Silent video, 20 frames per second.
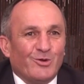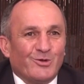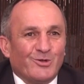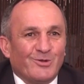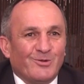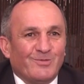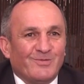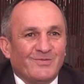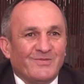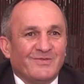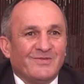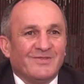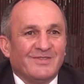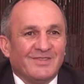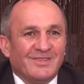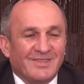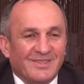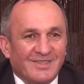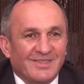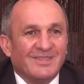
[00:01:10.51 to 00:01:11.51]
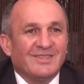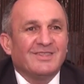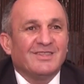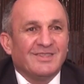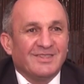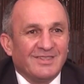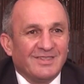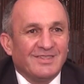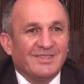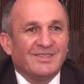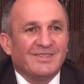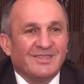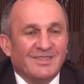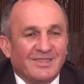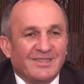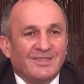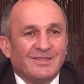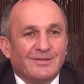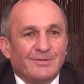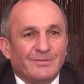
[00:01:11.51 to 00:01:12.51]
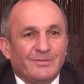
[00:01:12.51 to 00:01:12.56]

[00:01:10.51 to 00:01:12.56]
Harikasınız, çok güzel.